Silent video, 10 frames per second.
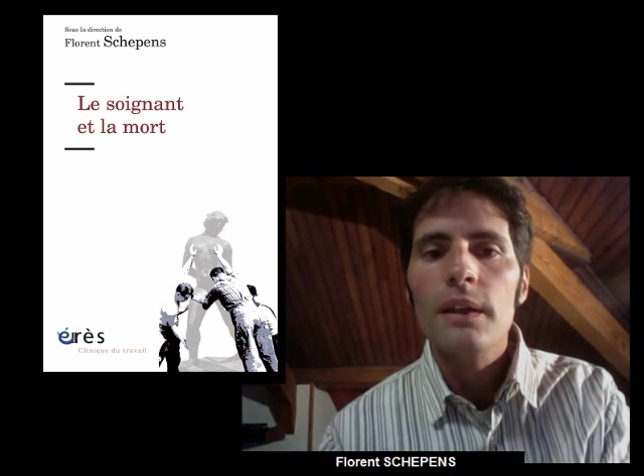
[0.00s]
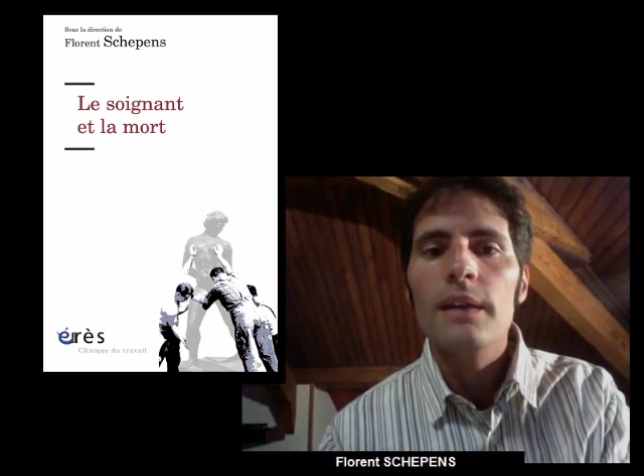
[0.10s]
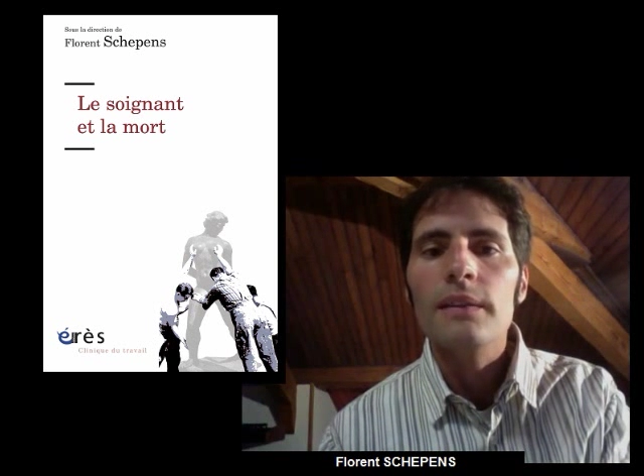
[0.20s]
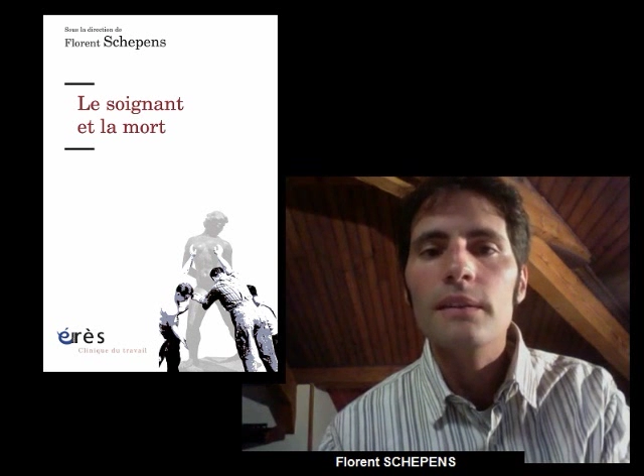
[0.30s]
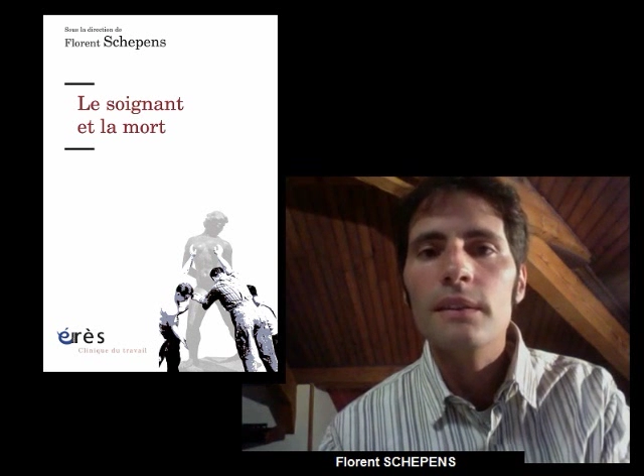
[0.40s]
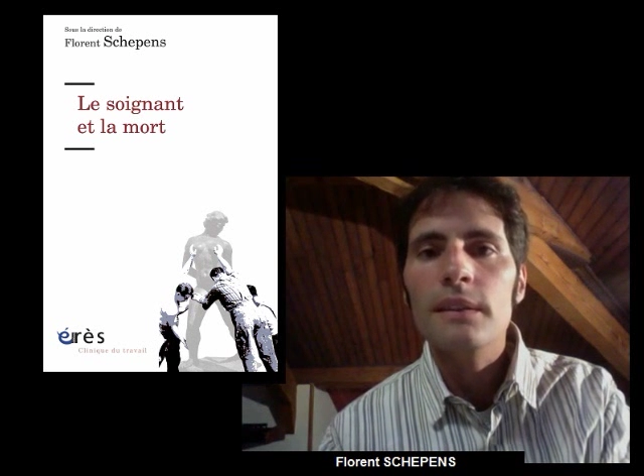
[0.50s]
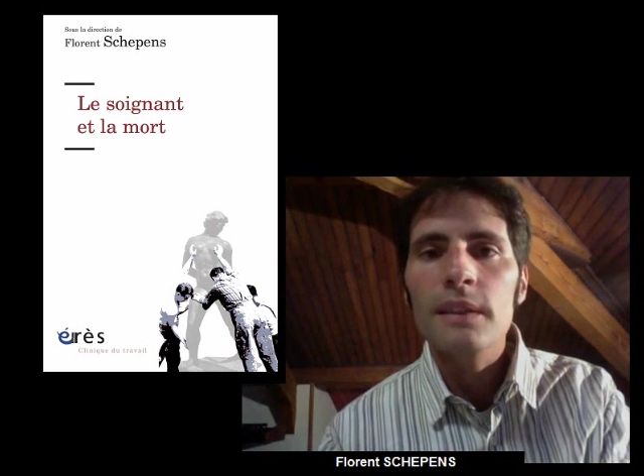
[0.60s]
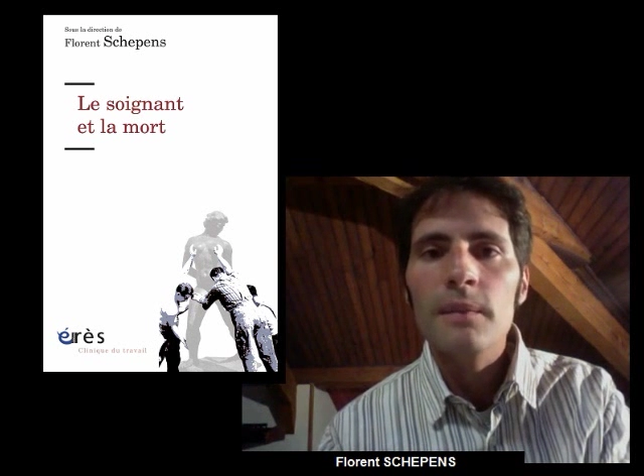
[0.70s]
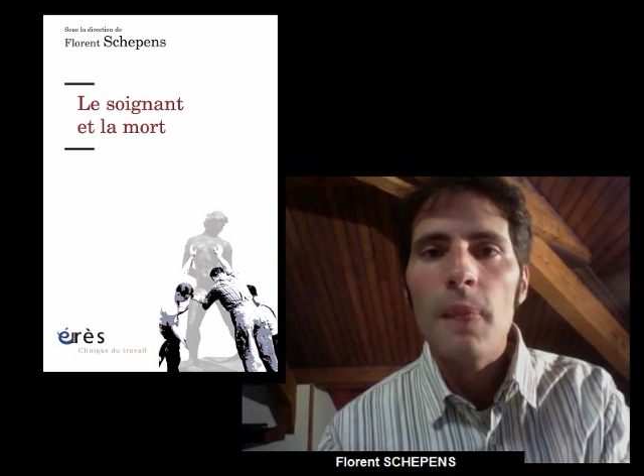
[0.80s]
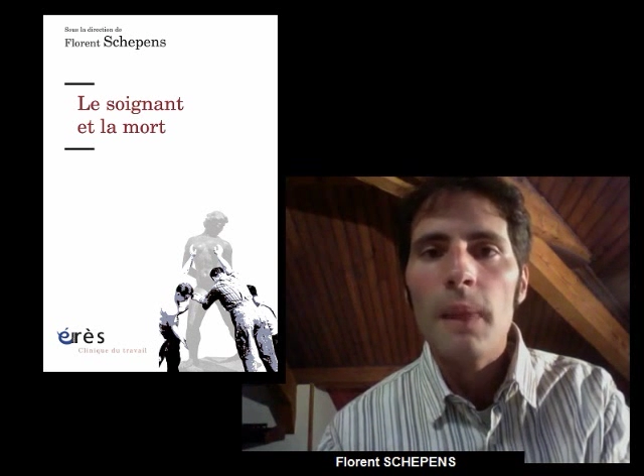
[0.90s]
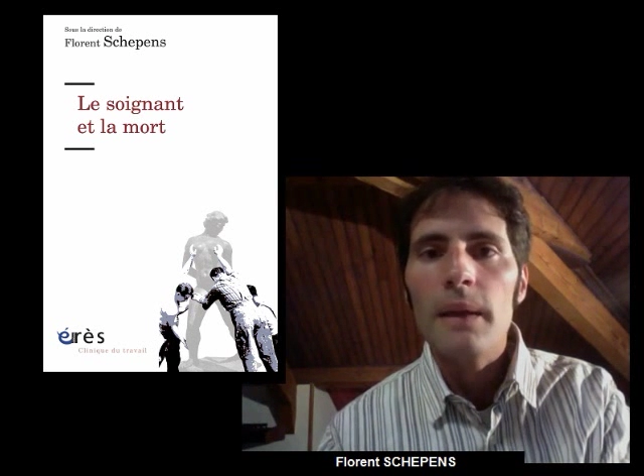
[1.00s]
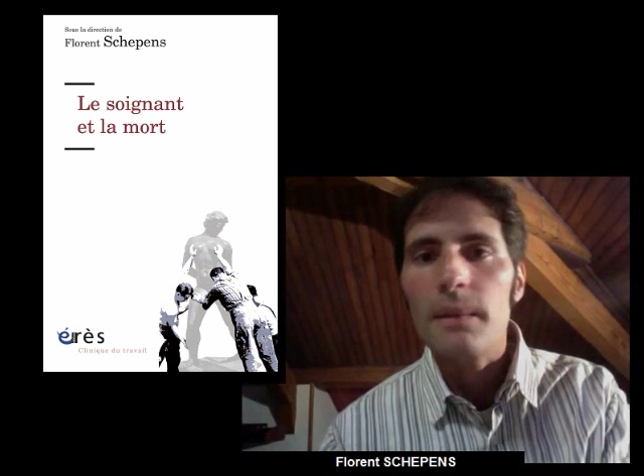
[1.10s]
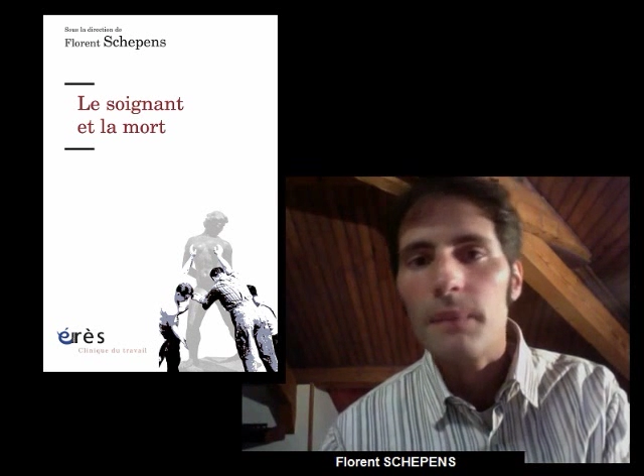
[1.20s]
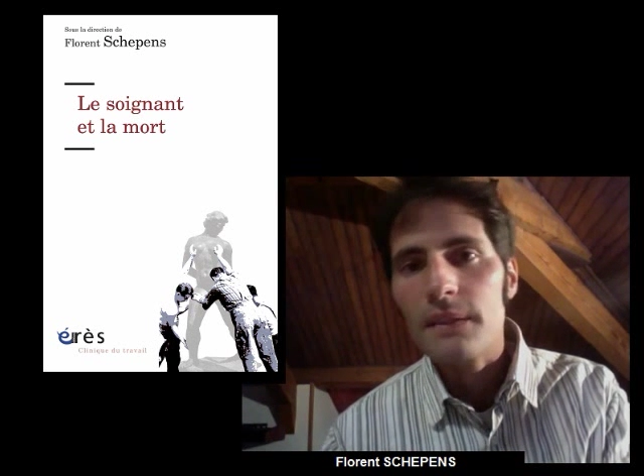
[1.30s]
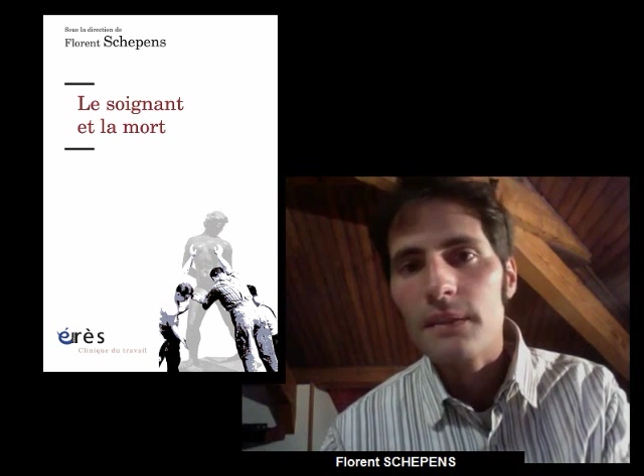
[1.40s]
Ainsi,
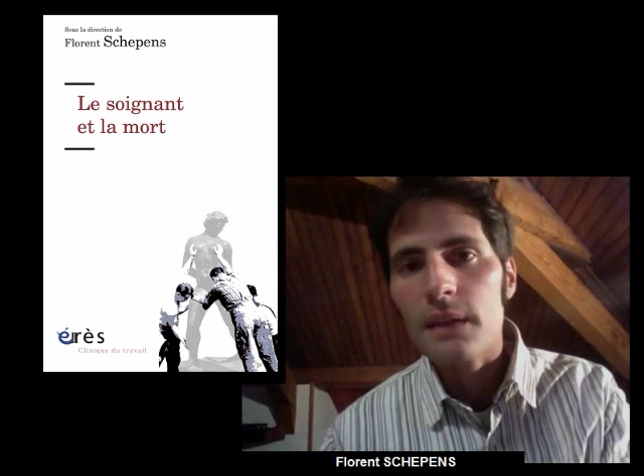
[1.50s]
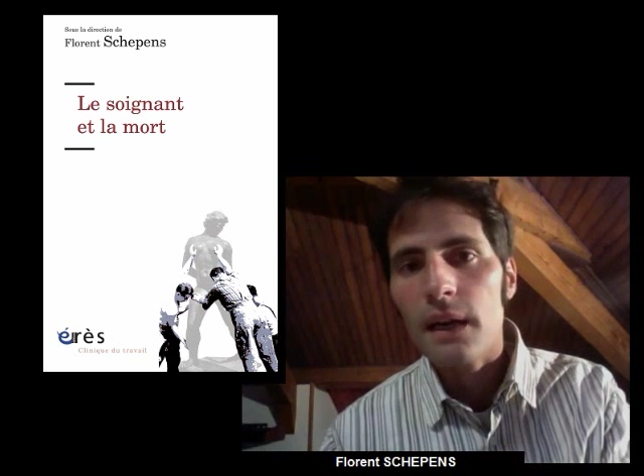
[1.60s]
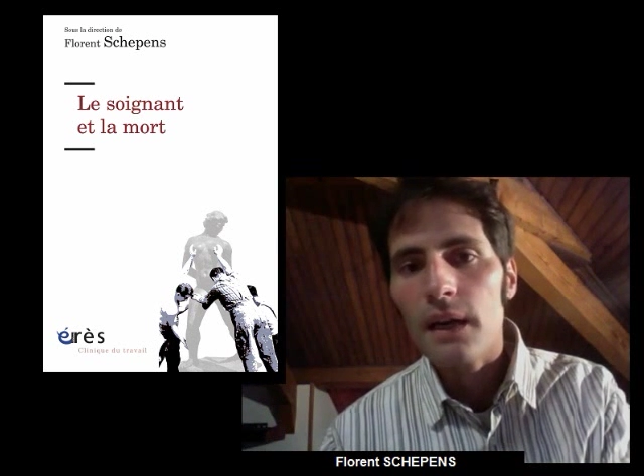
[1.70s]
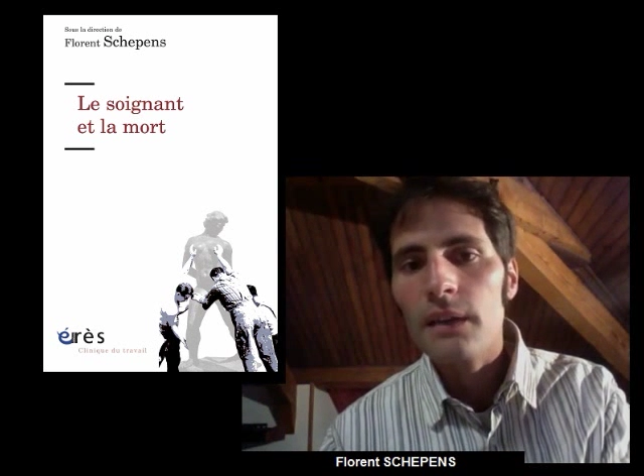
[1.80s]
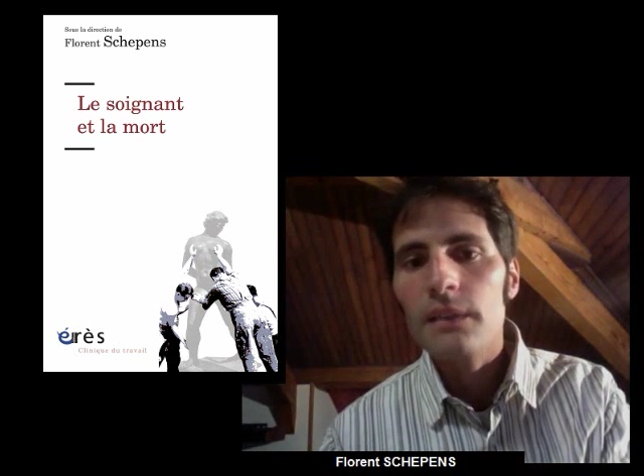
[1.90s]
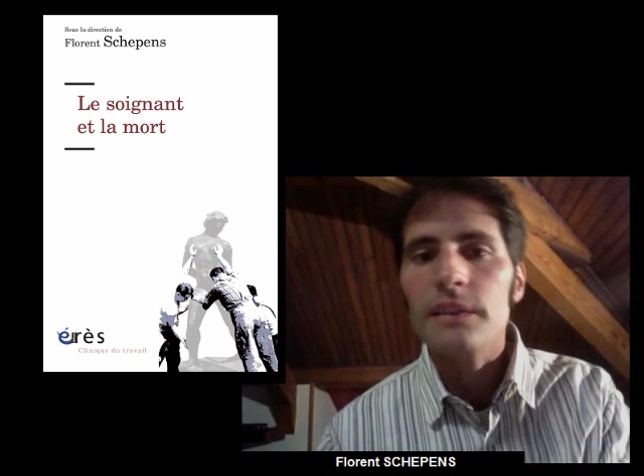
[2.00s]
les médecins,